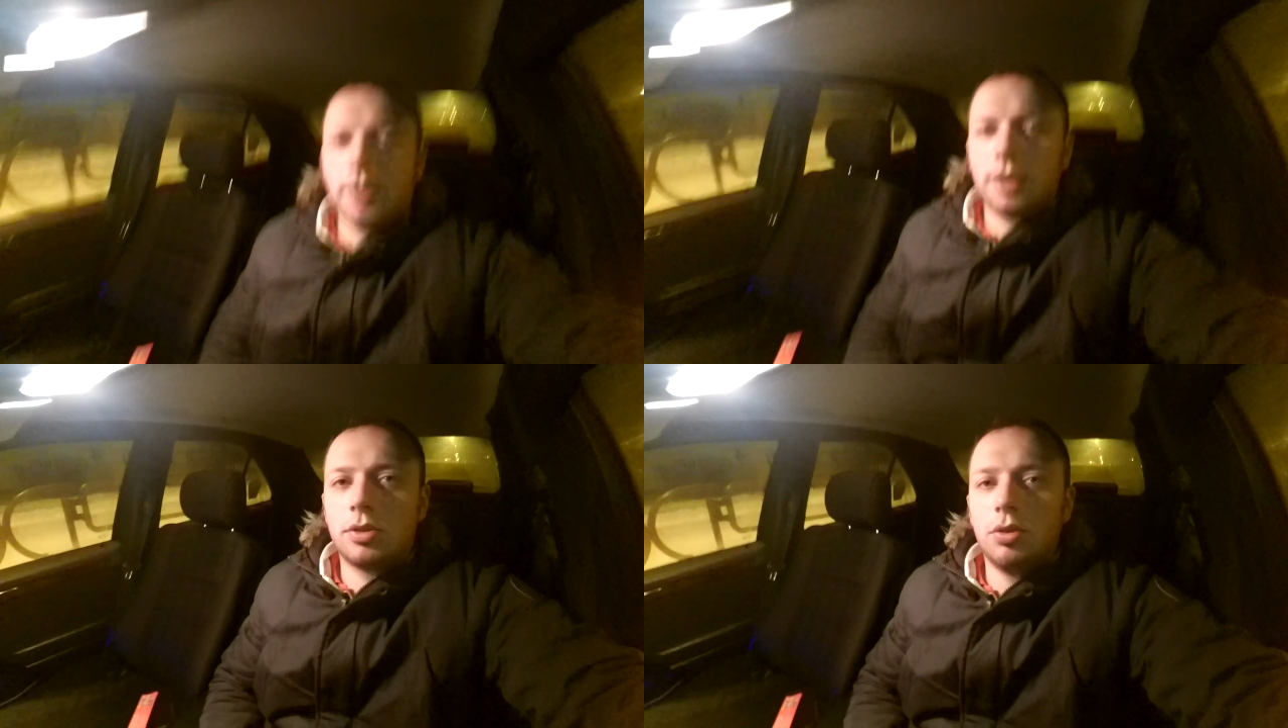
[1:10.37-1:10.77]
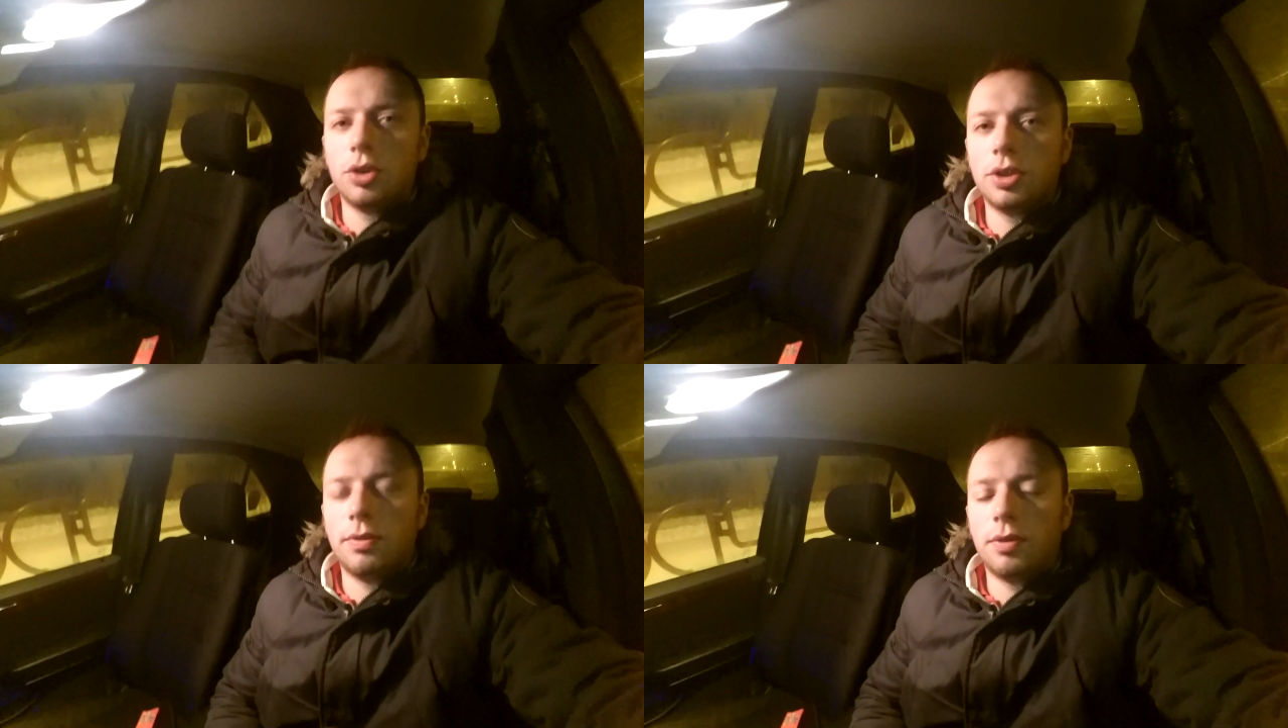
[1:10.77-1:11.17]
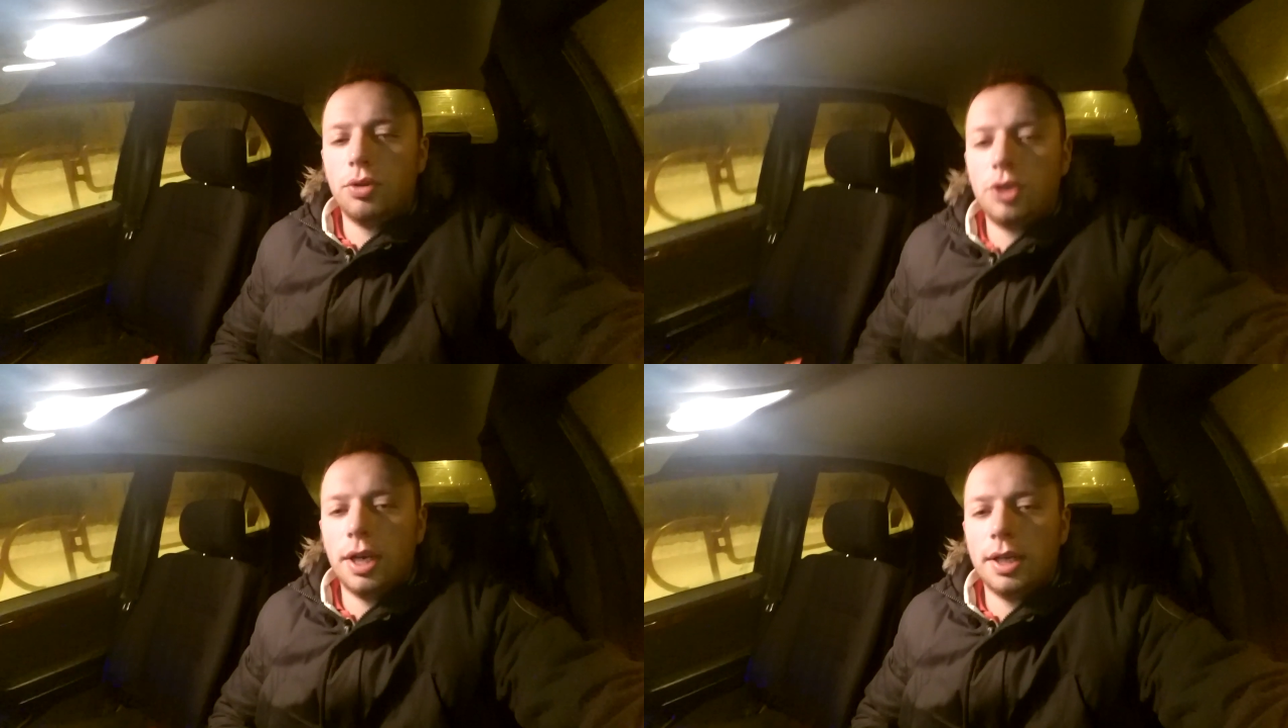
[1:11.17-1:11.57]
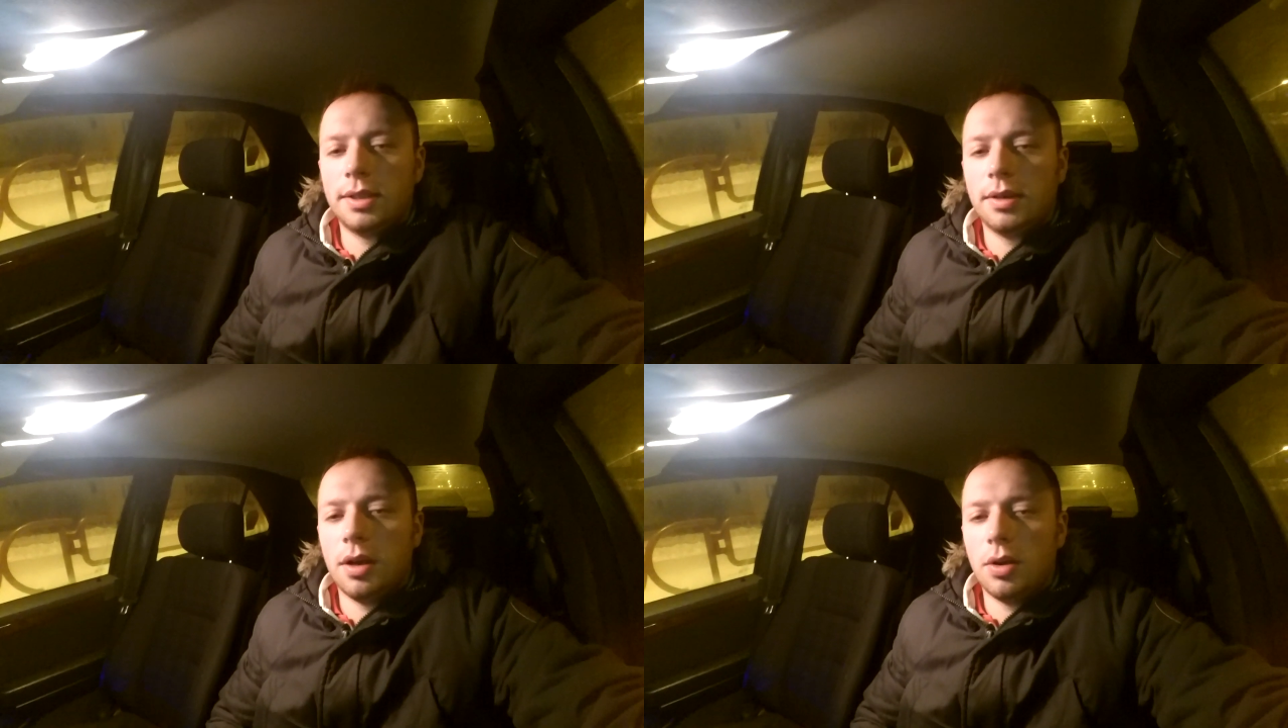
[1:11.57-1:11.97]
сложно
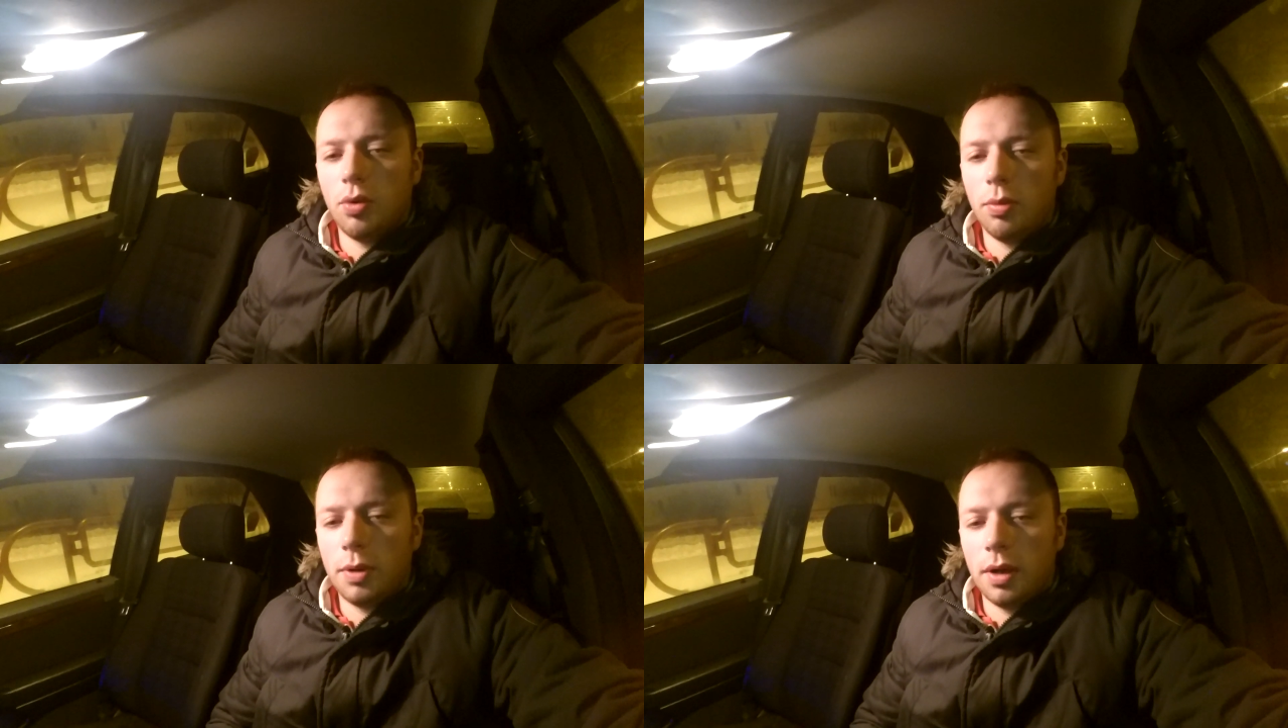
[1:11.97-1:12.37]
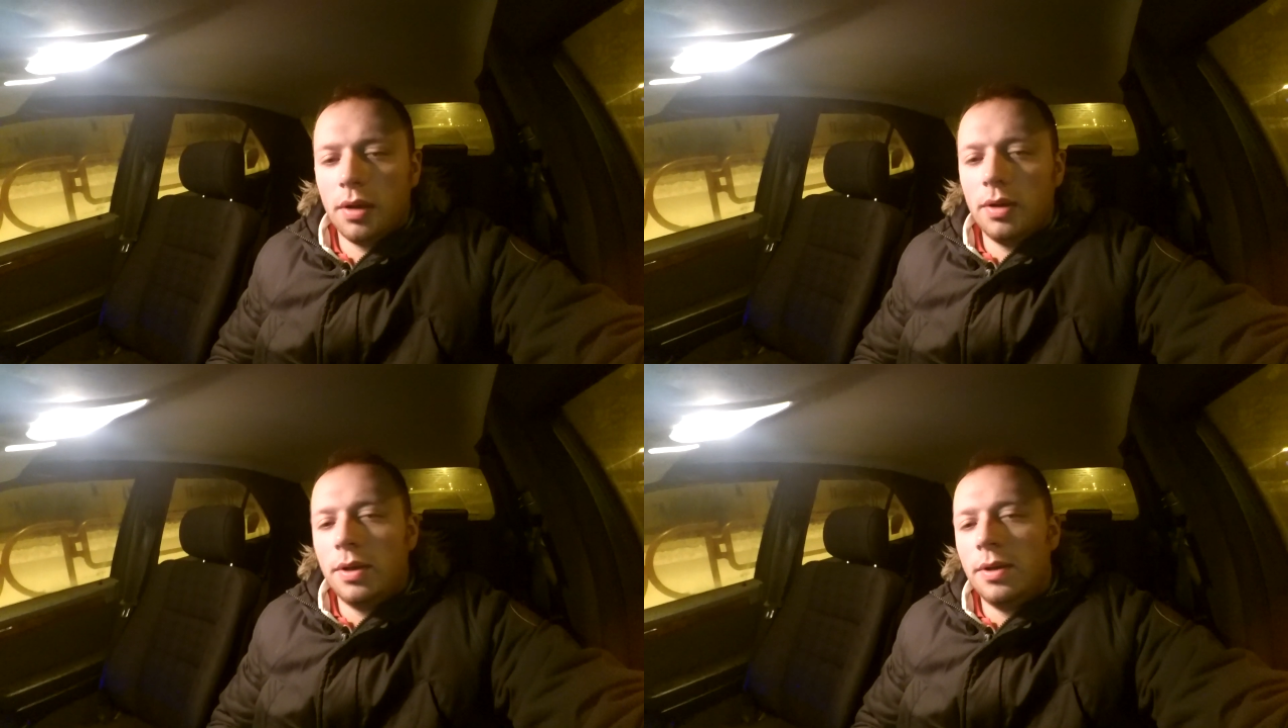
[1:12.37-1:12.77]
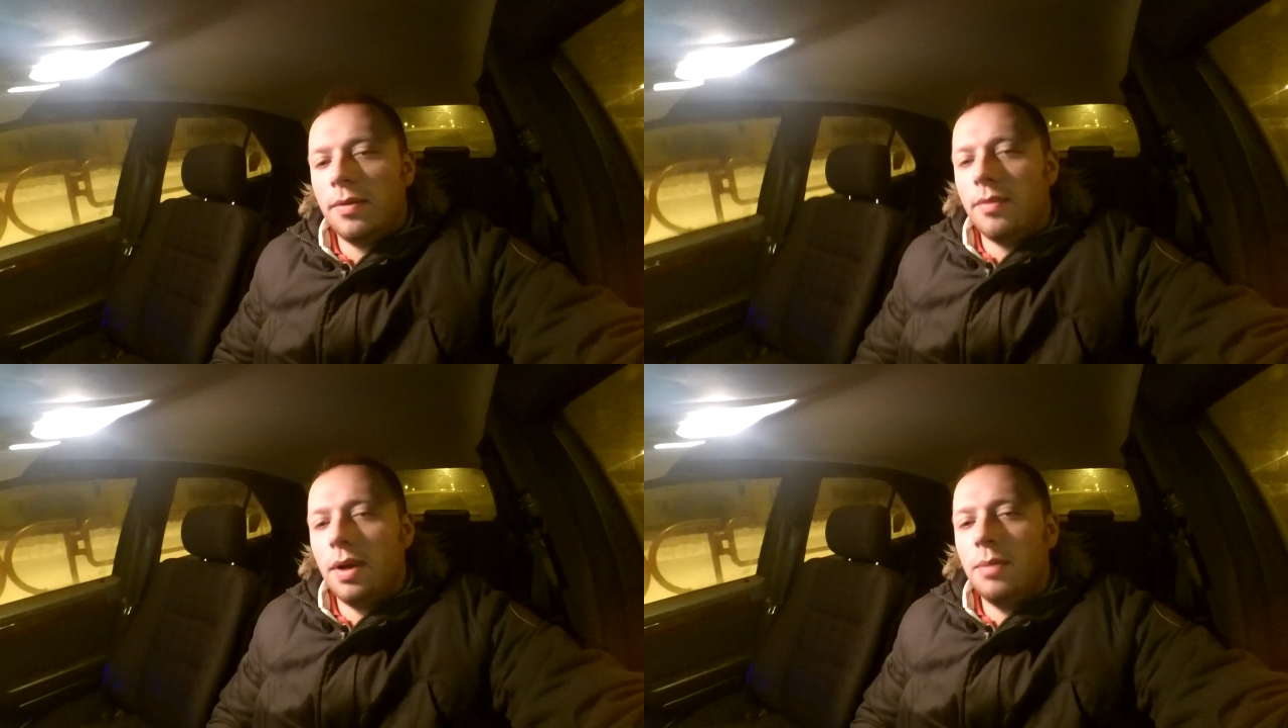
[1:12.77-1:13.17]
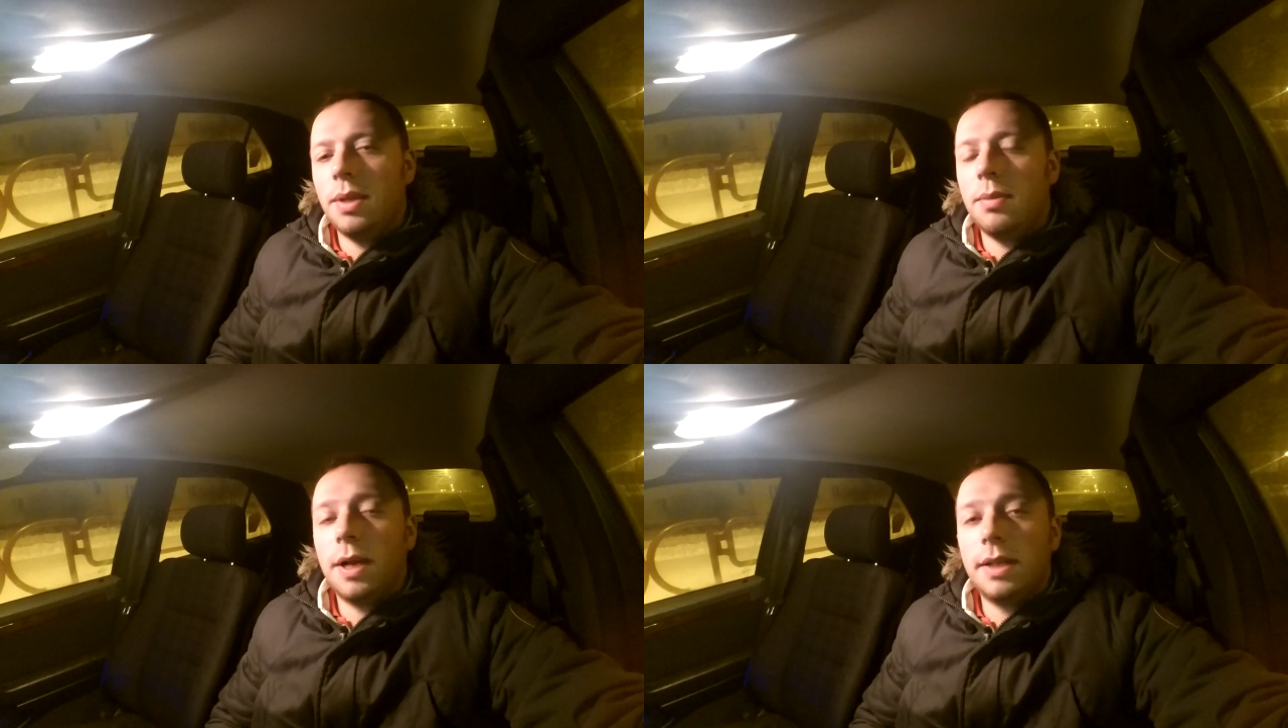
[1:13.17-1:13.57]
включается коробка, вам
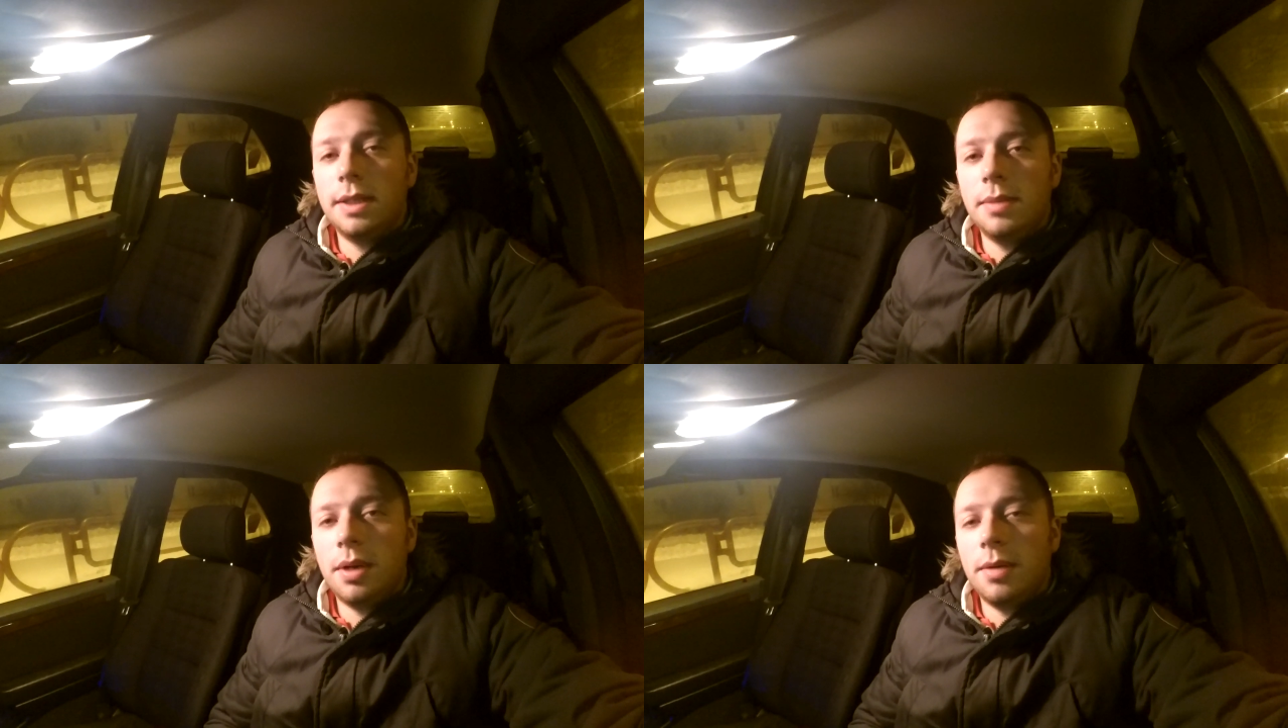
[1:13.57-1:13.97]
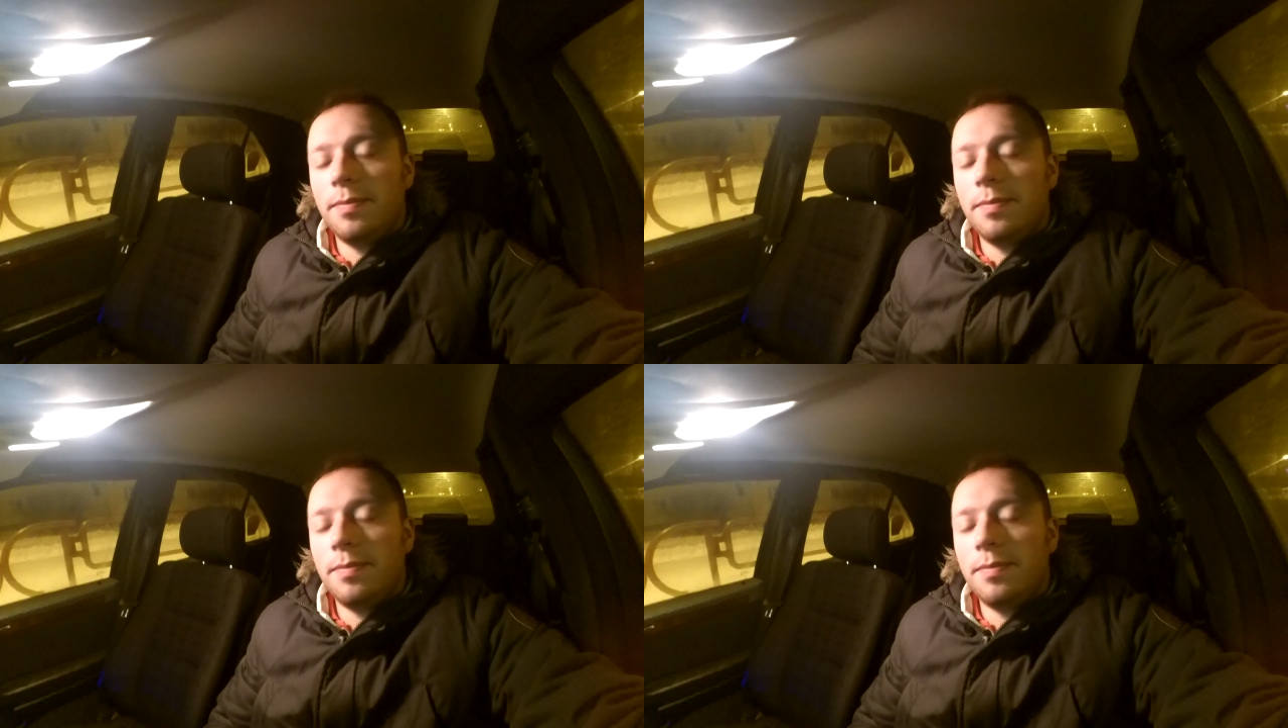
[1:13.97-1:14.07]
необходимо